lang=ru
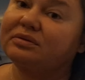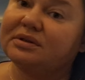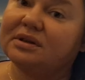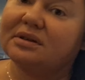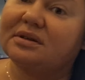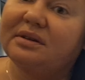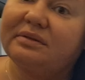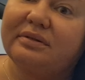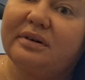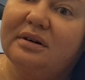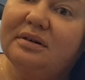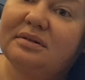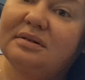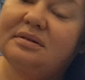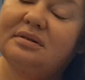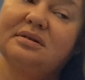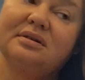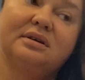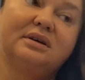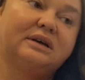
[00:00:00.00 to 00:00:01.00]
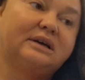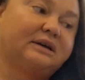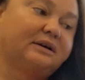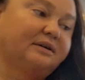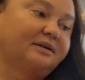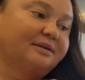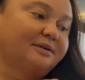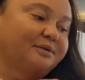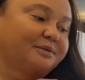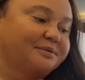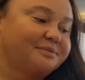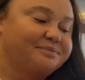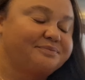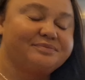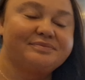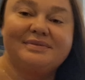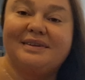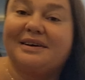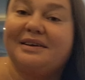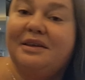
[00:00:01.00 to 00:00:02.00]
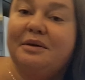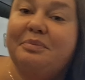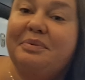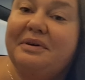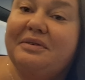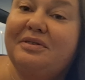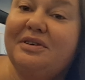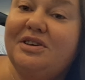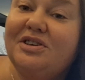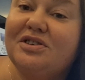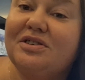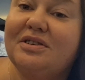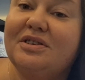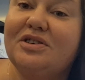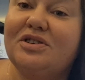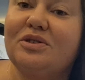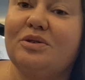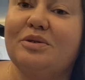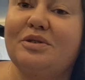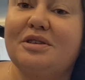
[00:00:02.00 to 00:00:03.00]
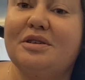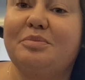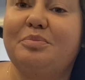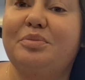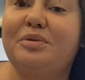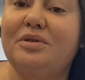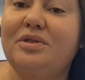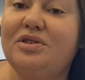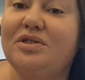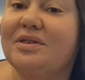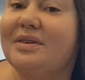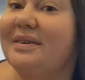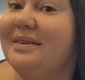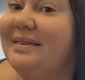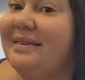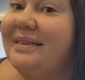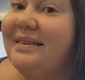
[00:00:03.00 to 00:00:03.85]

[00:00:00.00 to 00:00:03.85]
вот этого. Так непривычно, что цепочка.